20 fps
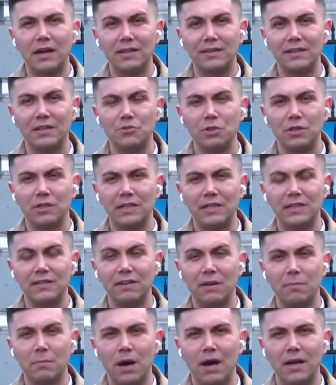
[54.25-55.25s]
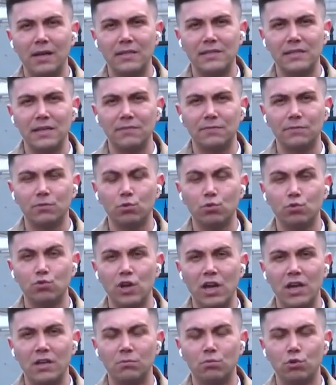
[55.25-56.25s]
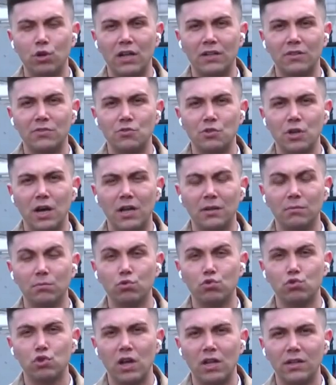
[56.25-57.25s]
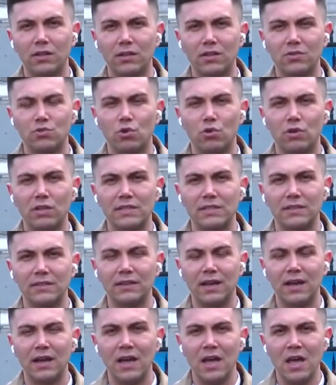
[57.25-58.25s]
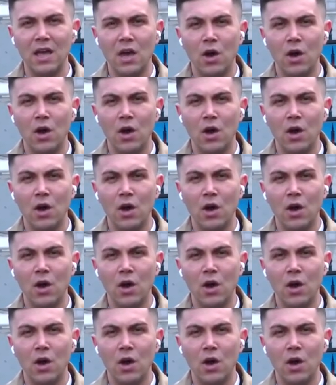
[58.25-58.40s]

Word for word: ateş edildi ve maalesef Tuncer Murat Cihan bu saldırı sonrasında